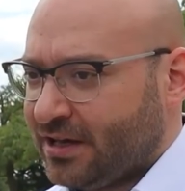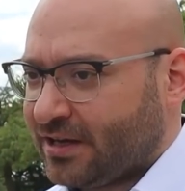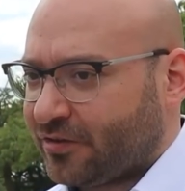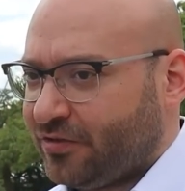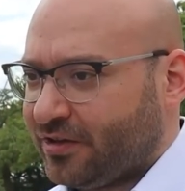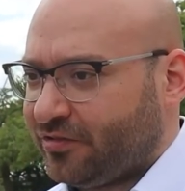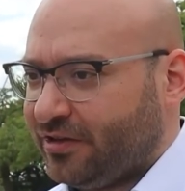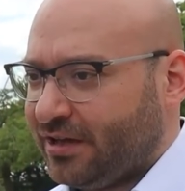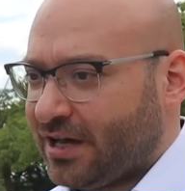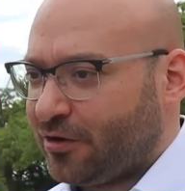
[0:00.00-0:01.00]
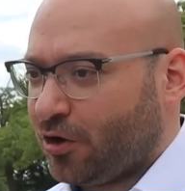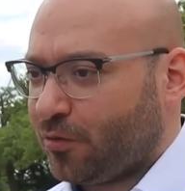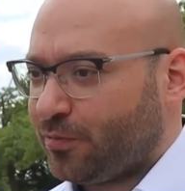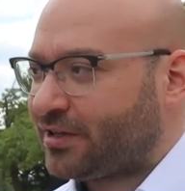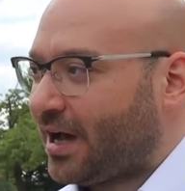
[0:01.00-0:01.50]
dass wir es hier ja
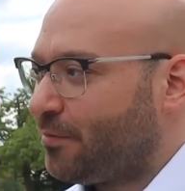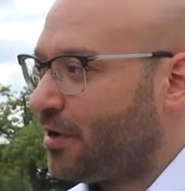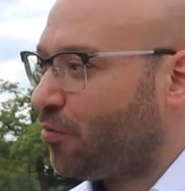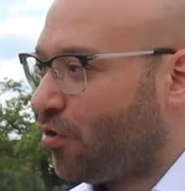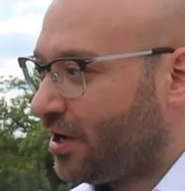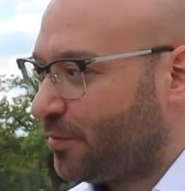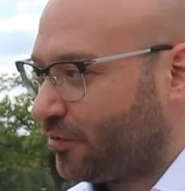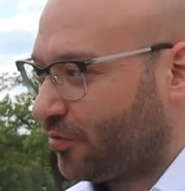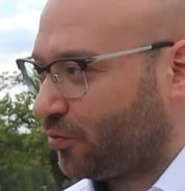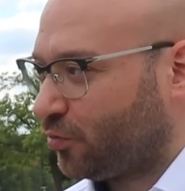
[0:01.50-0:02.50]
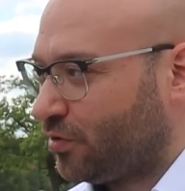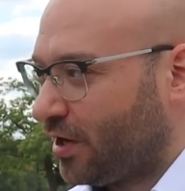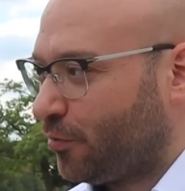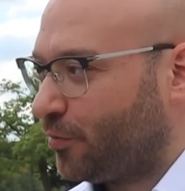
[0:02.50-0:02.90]
noch mit keinem Laborergebnis zu tun haben.